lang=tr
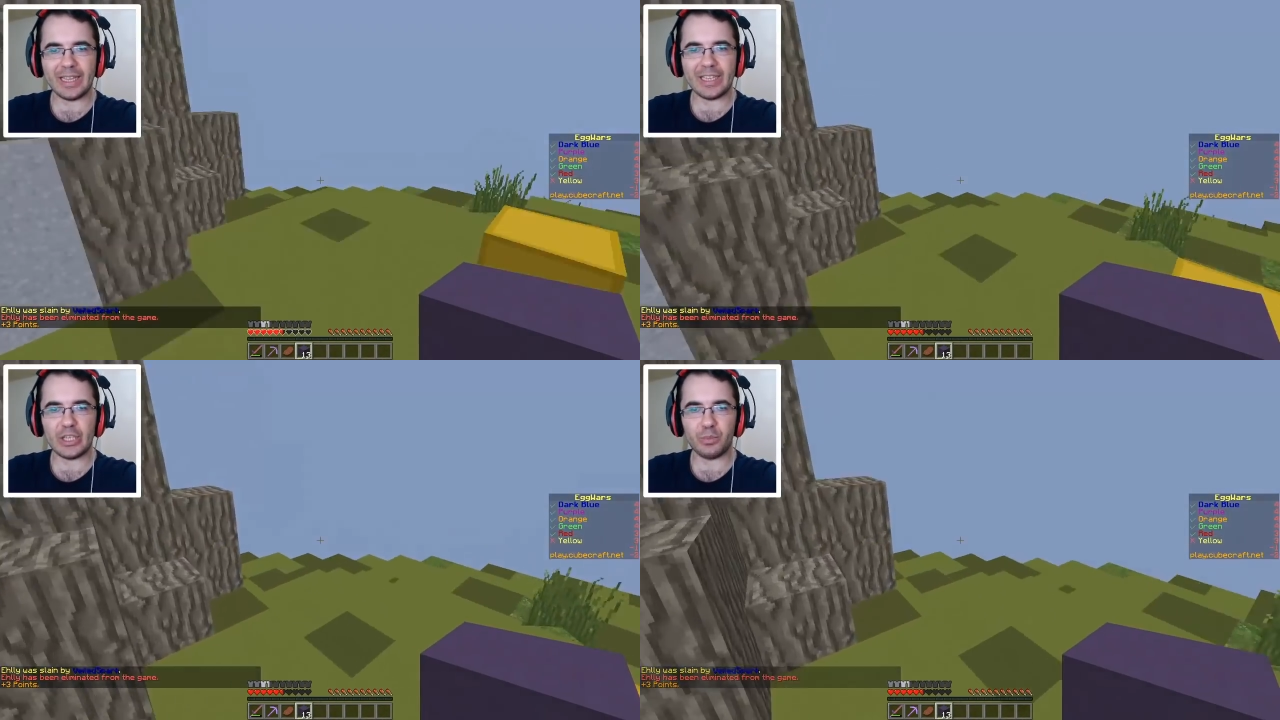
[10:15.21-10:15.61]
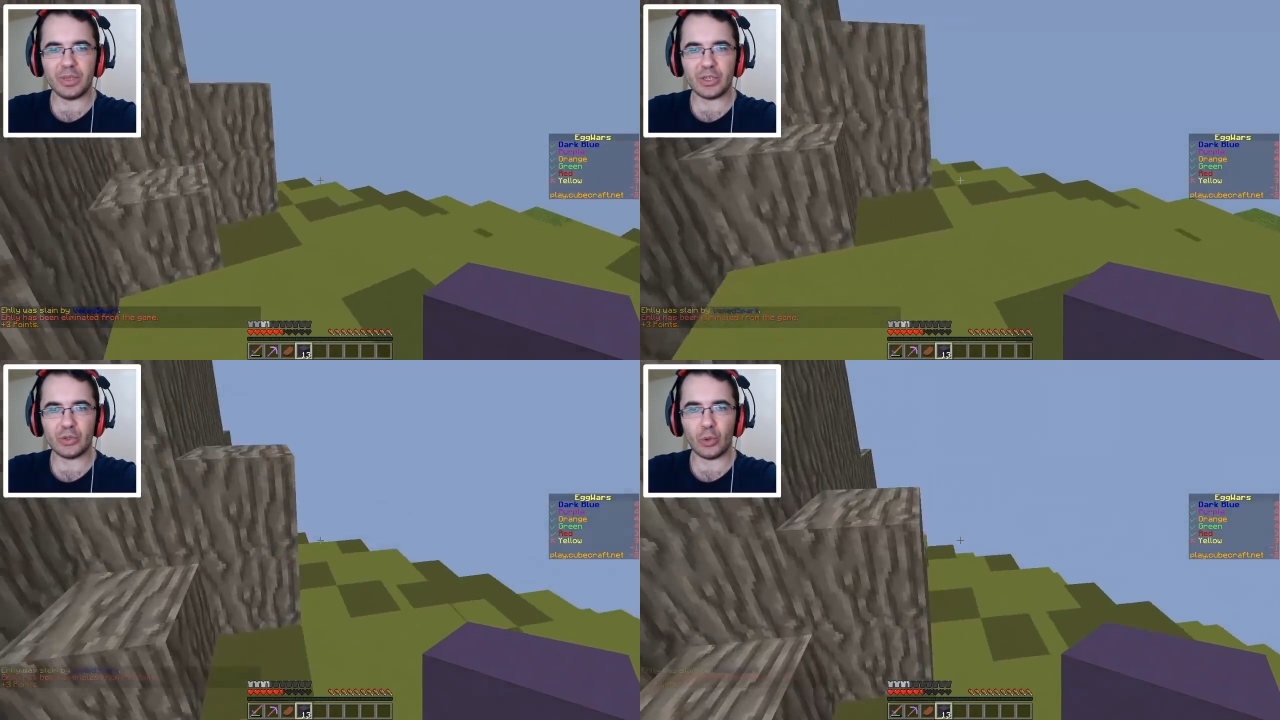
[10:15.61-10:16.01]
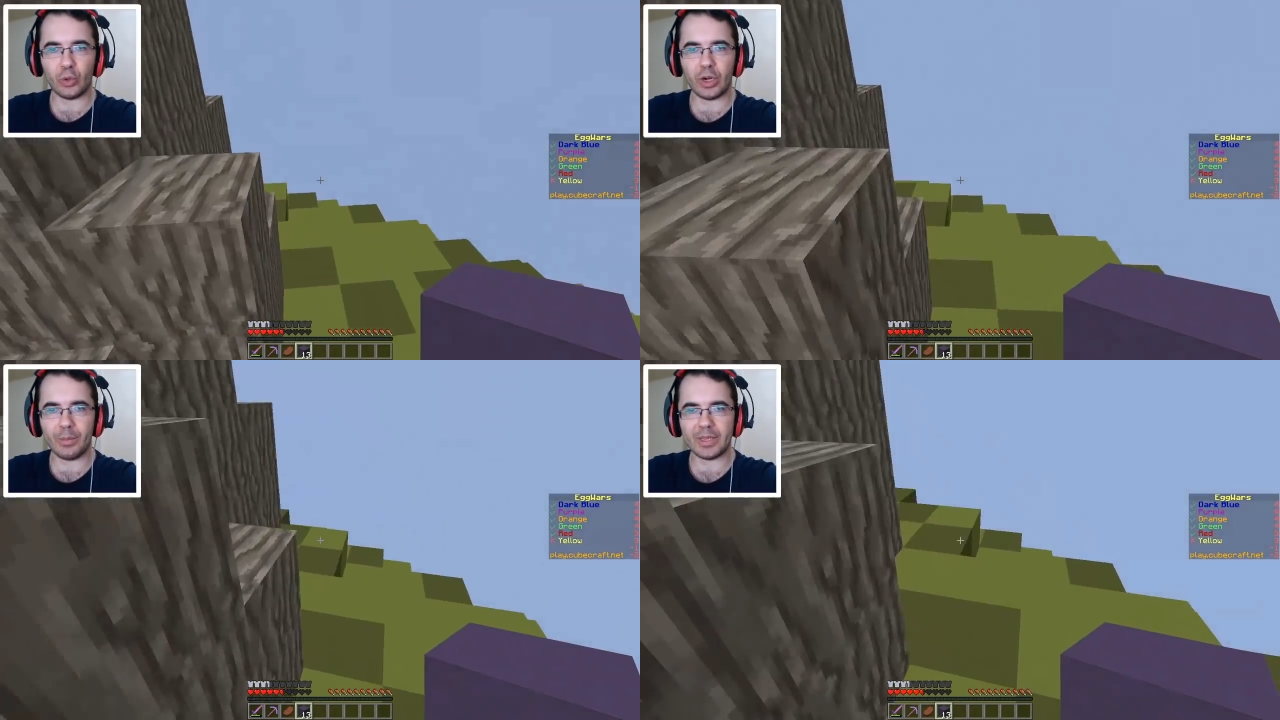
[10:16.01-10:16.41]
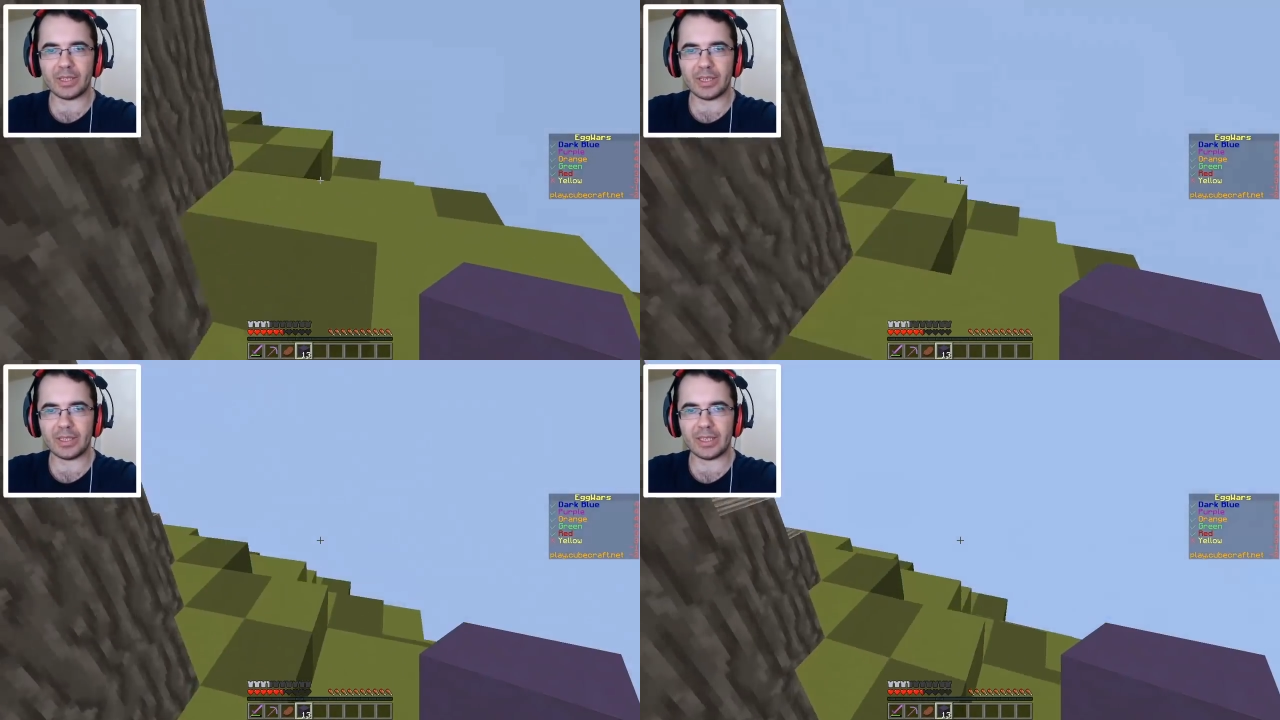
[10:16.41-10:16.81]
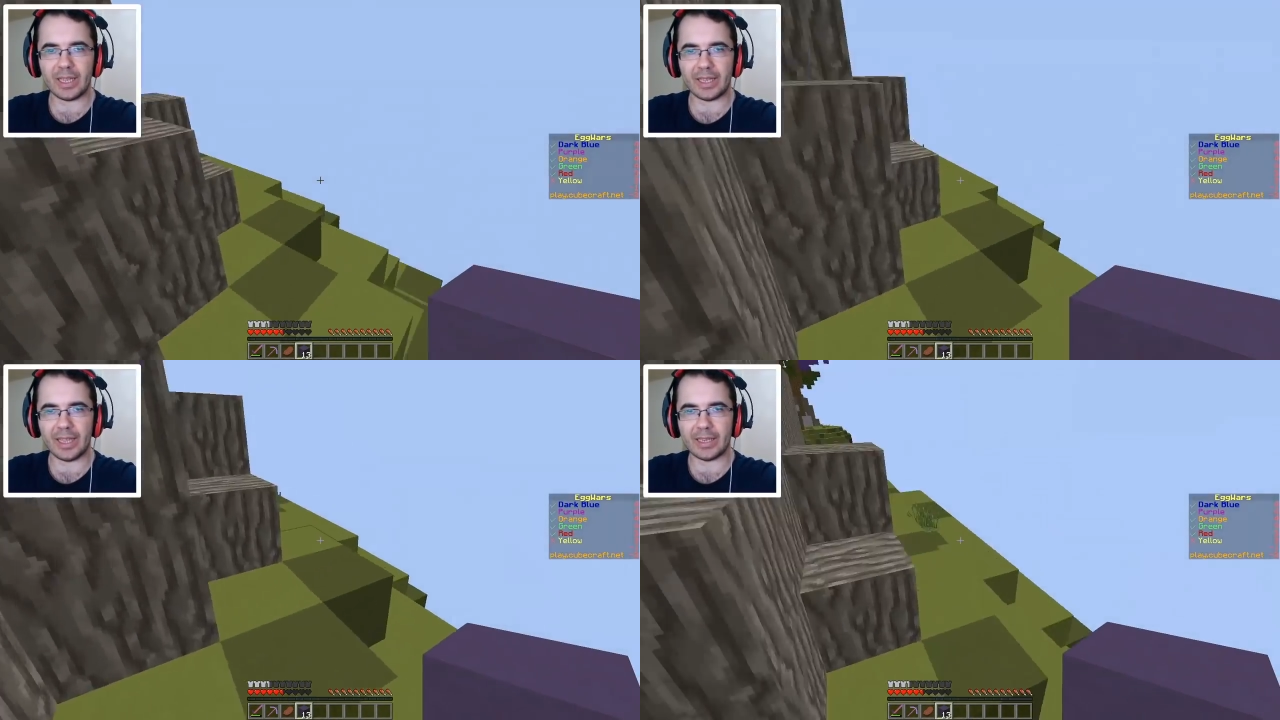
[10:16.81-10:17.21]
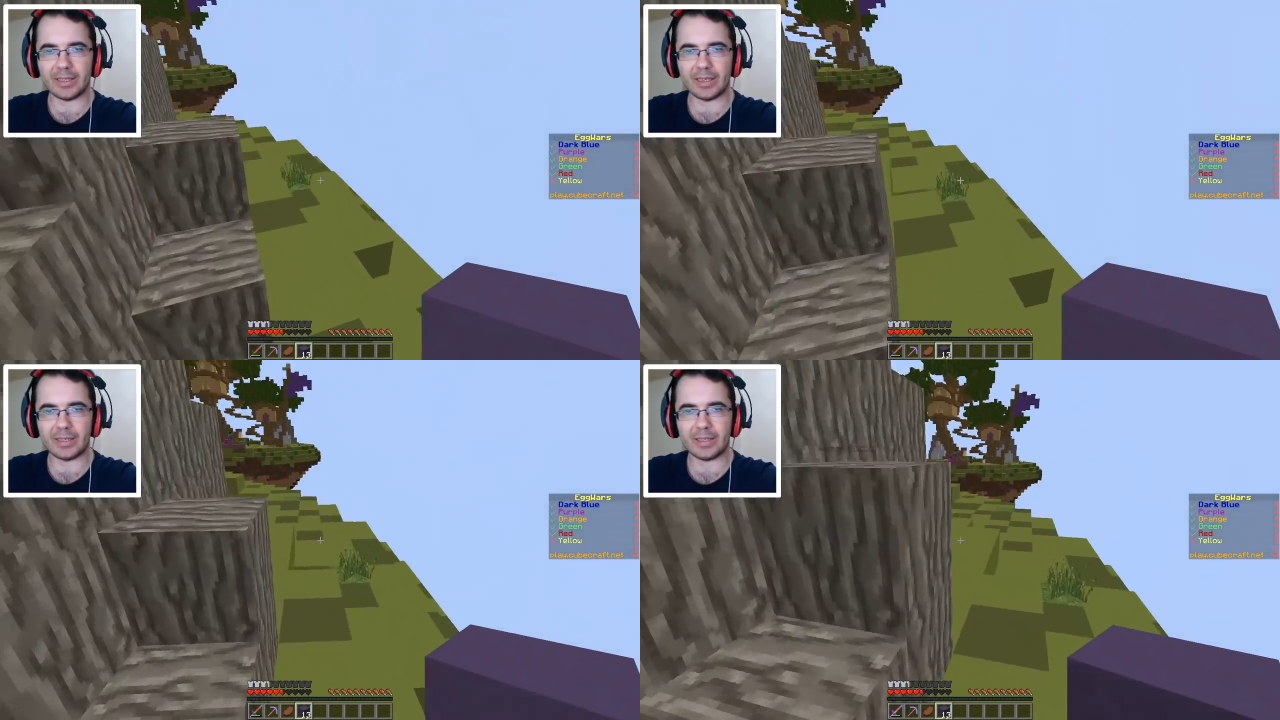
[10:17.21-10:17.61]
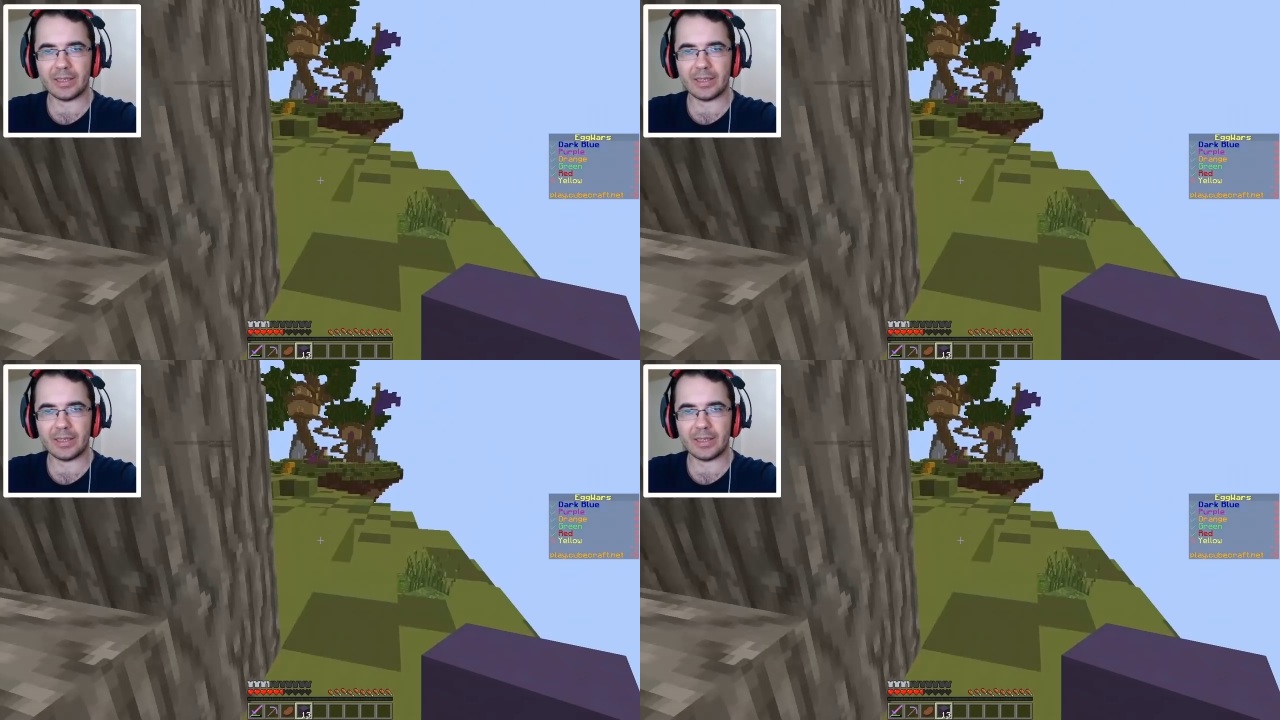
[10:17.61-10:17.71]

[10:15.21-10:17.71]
hiçbiriniz dokunamazsınız ki tek gelseniz.